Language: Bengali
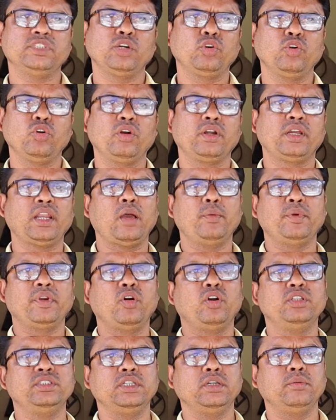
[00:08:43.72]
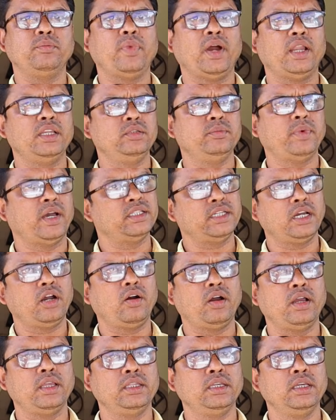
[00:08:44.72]
যেগুলো গ্রামে গঞ্জে বানি ভাজা
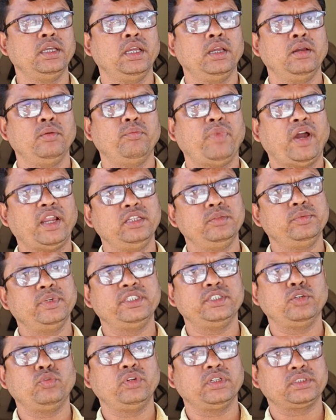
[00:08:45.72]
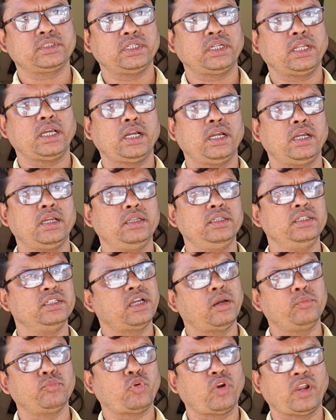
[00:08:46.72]
হয় বানি ভেজে অনেকটা টাকা
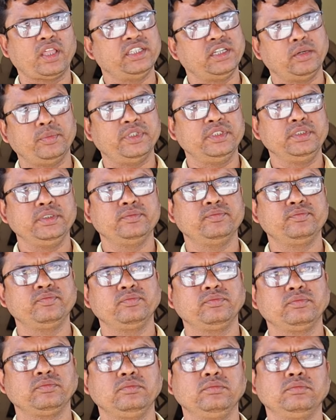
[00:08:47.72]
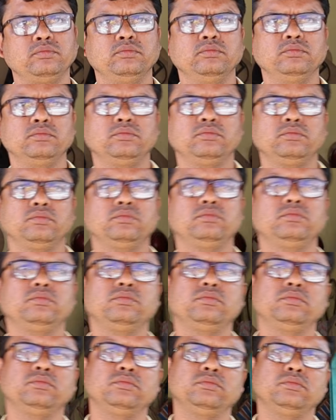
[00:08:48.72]
ইনকাম করা যাবে হুম আচ্ছা
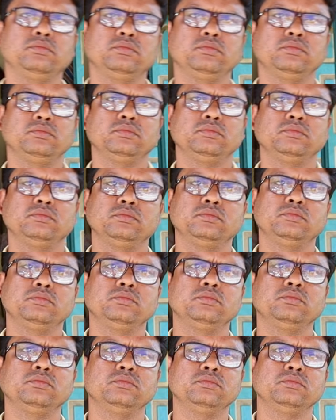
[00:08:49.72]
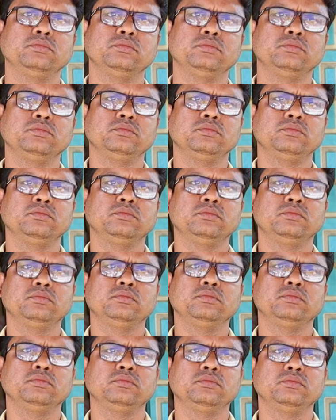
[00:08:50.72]
আচ্ছা গ্রাম থেকেও ধরুন একটা ছোট
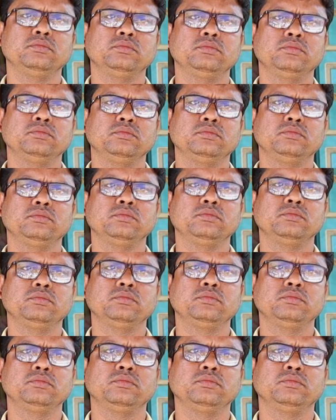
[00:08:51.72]
এরিয়া থেকে ব্যবসা করে কিরকম